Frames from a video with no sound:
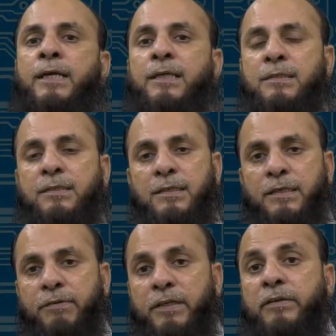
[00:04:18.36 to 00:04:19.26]
एक्सटर्नल
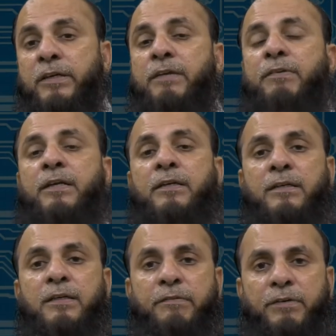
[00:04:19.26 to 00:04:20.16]
डीवीडी ड्राइव या
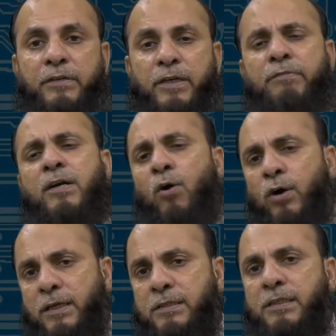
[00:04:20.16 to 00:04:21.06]
इंटरनल डीवीडी ड्राइव या
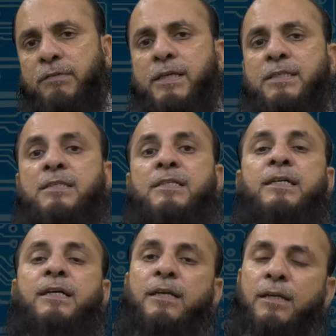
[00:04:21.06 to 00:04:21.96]
और किसी डिवाइस के
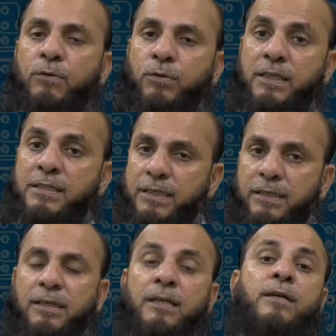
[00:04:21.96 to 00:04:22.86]
जरिए करना होता है
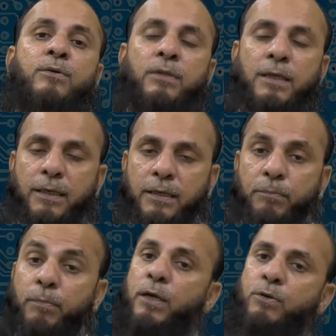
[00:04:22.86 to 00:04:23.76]
सेट करना होता है
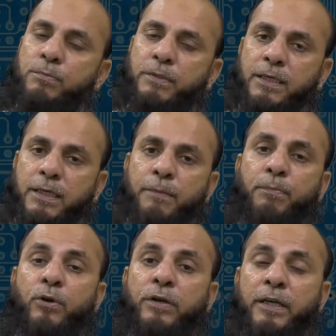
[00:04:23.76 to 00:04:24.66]
बायोस में जाके
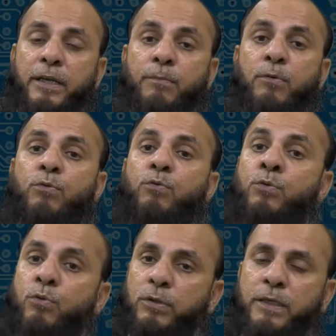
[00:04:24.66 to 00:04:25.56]
प्रायोरिटी हमको
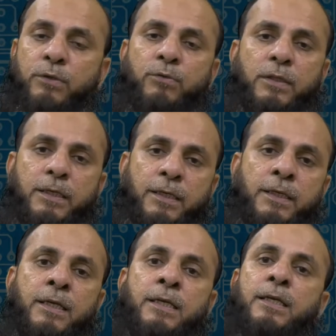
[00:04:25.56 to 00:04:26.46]
उनको देनी होती है
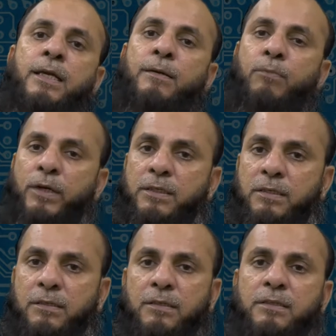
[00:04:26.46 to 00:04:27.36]
कि हमको
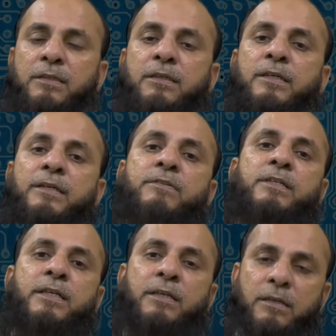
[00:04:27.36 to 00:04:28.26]
एक्सटर्नल सीडी ड्राइव से
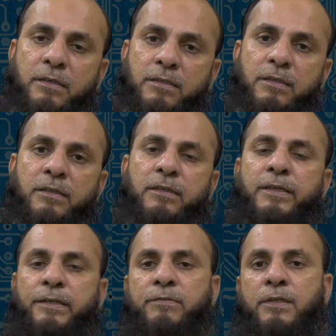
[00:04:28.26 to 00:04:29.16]
या इंटरनल सीडी
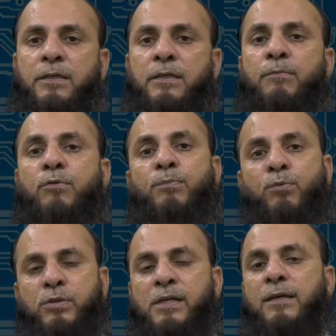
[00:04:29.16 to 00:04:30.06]
ड्राइव से हमको
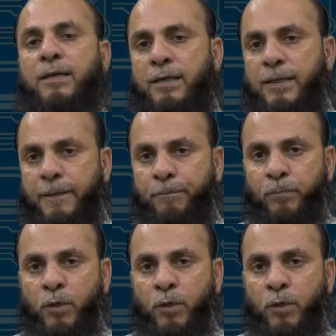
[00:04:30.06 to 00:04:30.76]
बूट करना है